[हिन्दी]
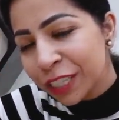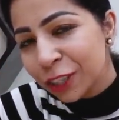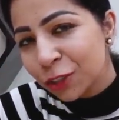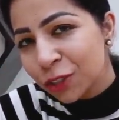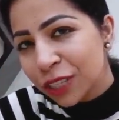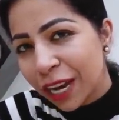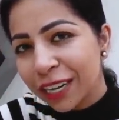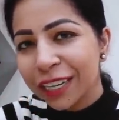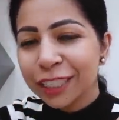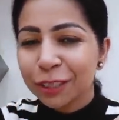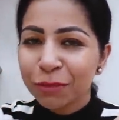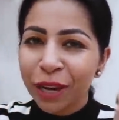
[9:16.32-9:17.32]
ये जो
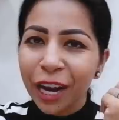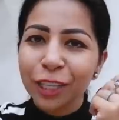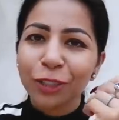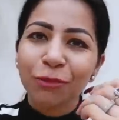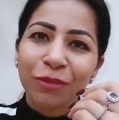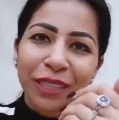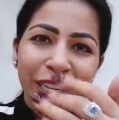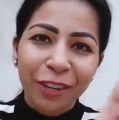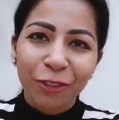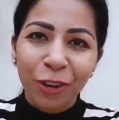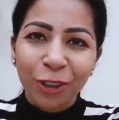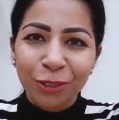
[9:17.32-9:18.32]
चैनल इस पर आ जाओ
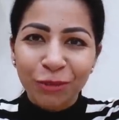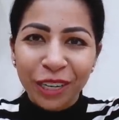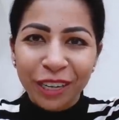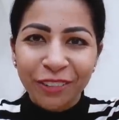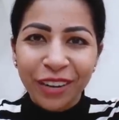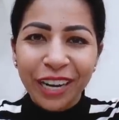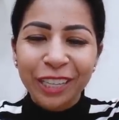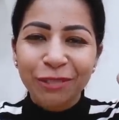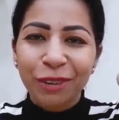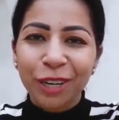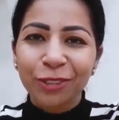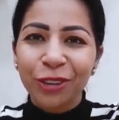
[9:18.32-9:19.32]
बतेरे ब्लॉग्स बनने वाले
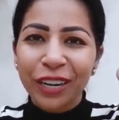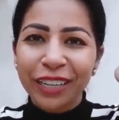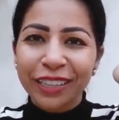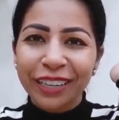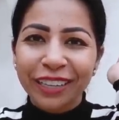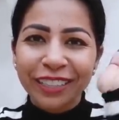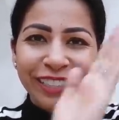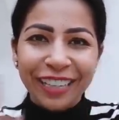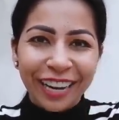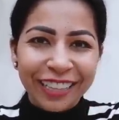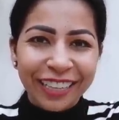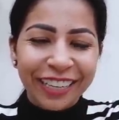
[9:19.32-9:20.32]
हैं इस बार तो अंकिता की
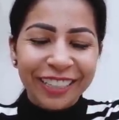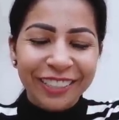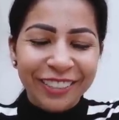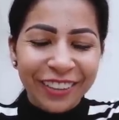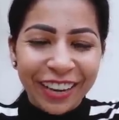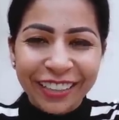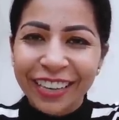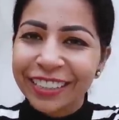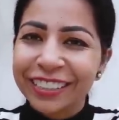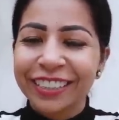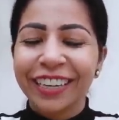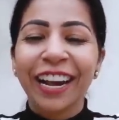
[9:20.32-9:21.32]
शादी के सो या
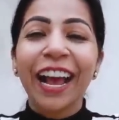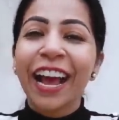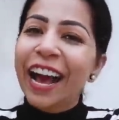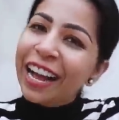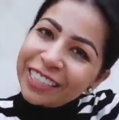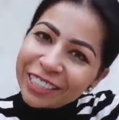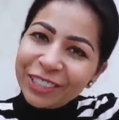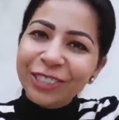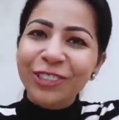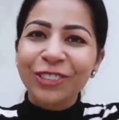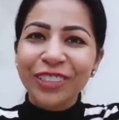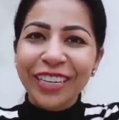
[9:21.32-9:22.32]
दैट्स इट आई सी
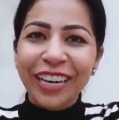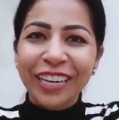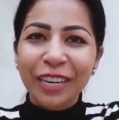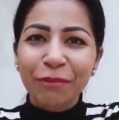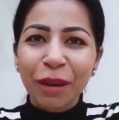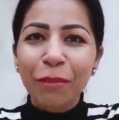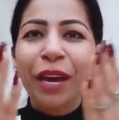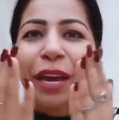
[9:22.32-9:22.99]
यू सून टेक केयर बाय